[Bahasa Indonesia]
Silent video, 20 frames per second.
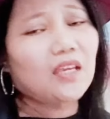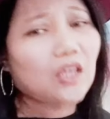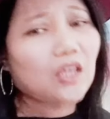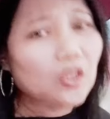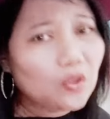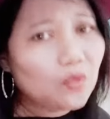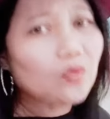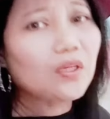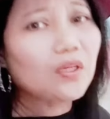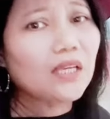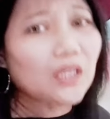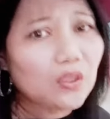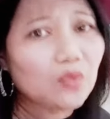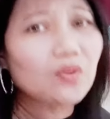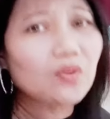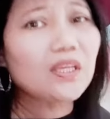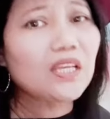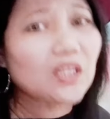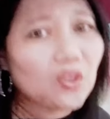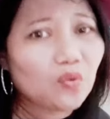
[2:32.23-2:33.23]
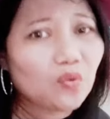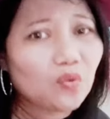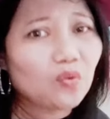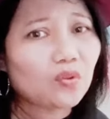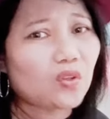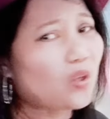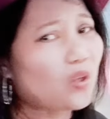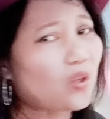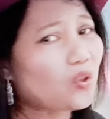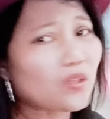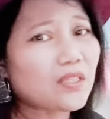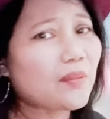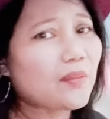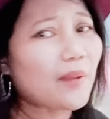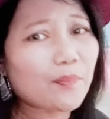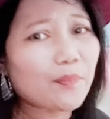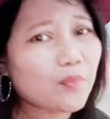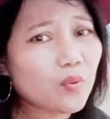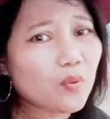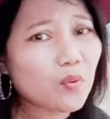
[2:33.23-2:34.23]
gitu gitu gitu tonton
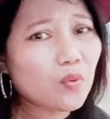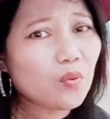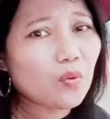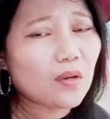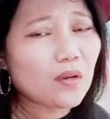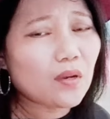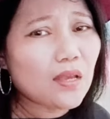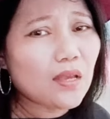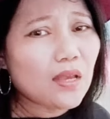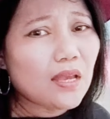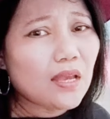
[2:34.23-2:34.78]
sampai full